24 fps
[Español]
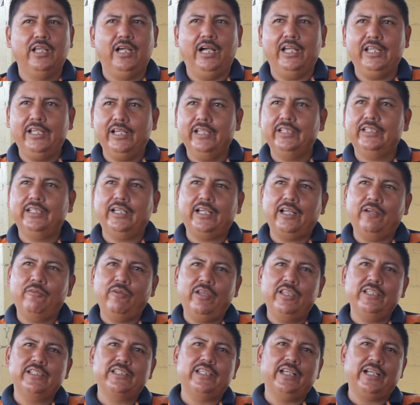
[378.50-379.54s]
hay gente que
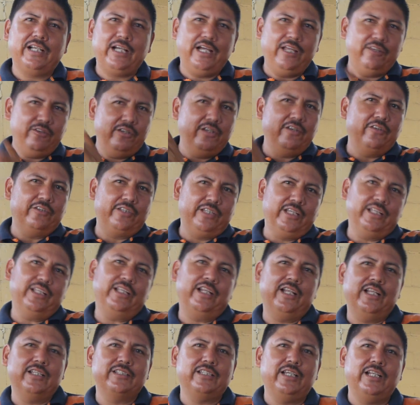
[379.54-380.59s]
lo ha disecado y lo
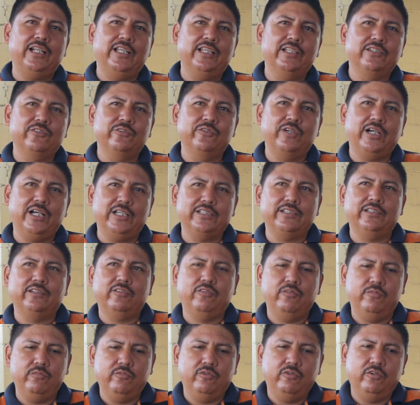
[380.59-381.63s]
tiene en la sala de su casa
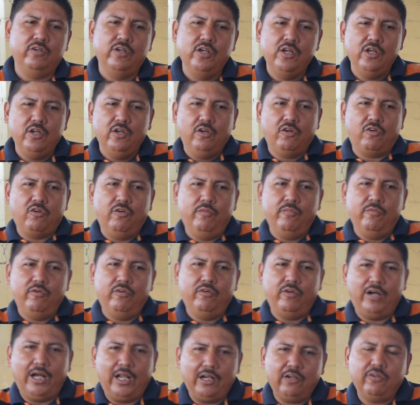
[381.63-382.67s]
como,
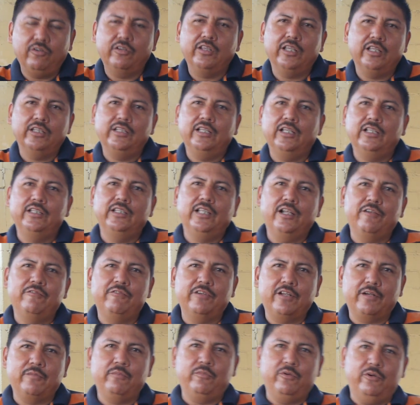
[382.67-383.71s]
como algo del
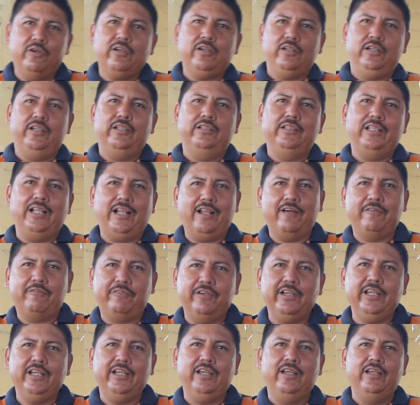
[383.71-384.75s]
fervor, de la
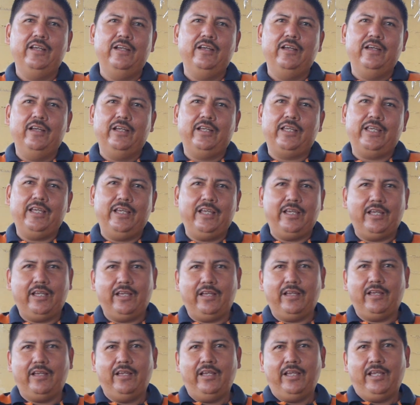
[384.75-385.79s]
fe,
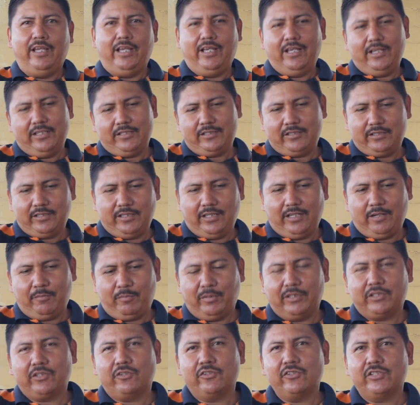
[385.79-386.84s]
que es el
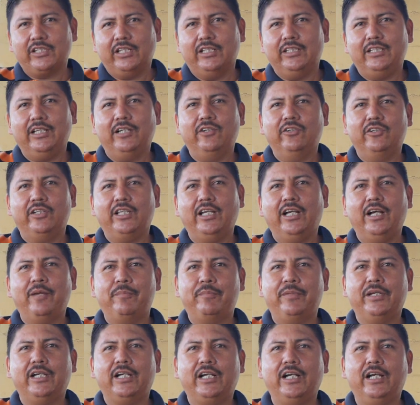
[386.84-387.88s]
patrón Santiago quien ha
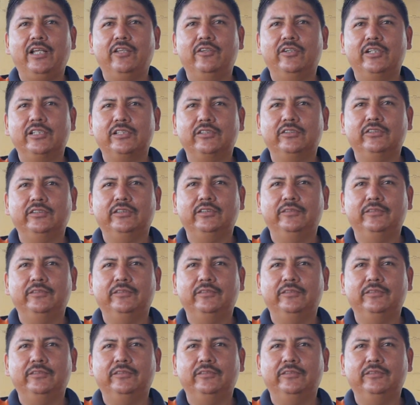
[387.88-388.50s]
pescado eso.